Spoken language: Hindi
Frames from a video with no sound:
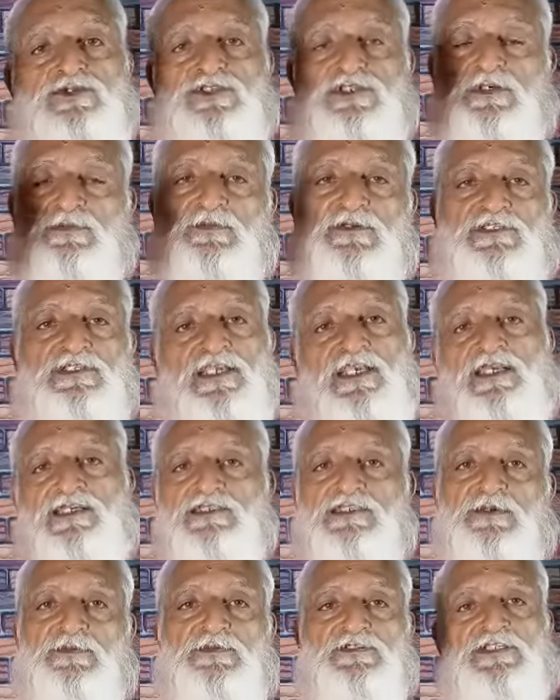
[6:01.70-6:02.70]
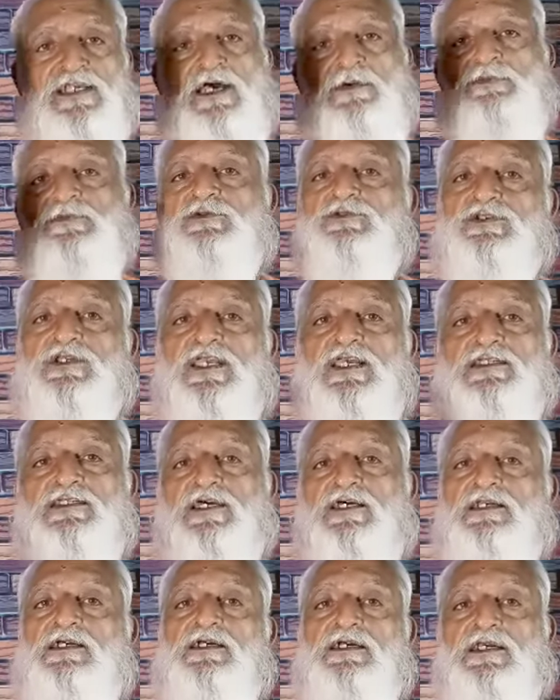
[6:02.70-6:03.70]
से एक चम्मच आप उसके अंदर
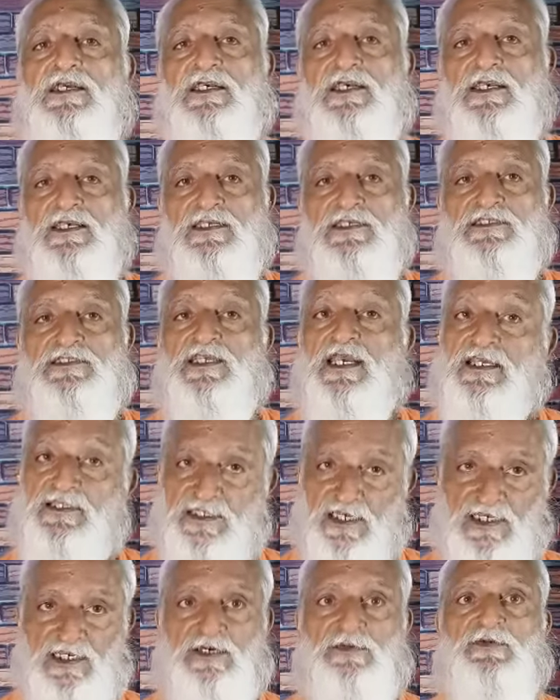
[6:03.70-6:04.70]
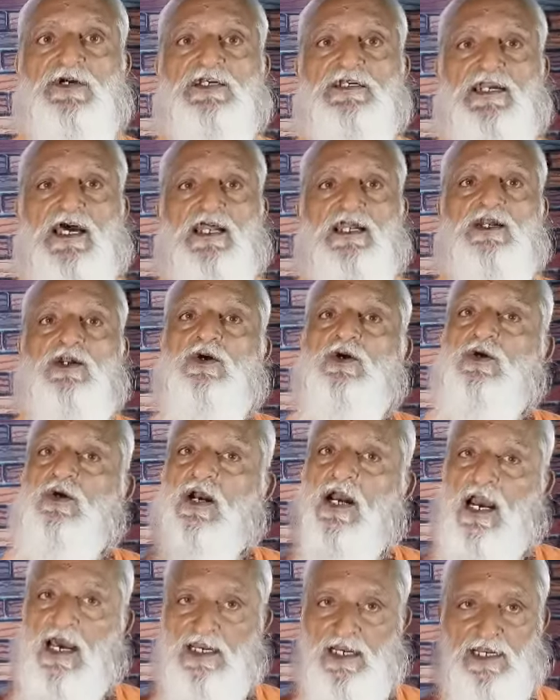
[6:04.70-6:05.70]
सेंधा नमक डाल लो काला
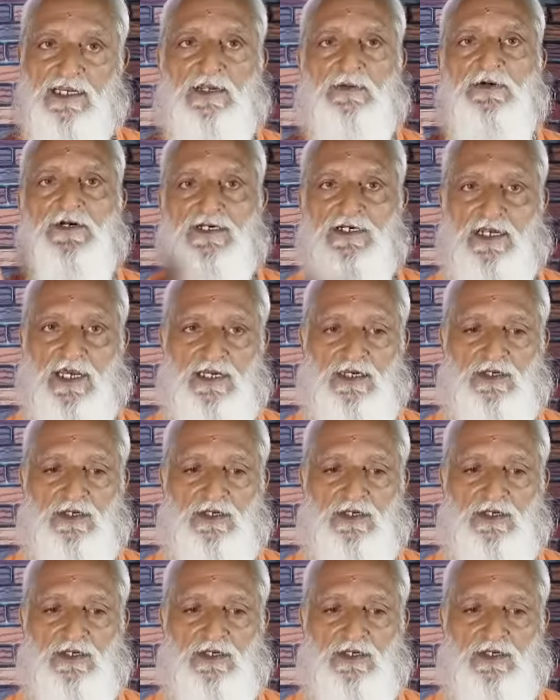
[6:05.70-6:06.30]
नमक डाल लो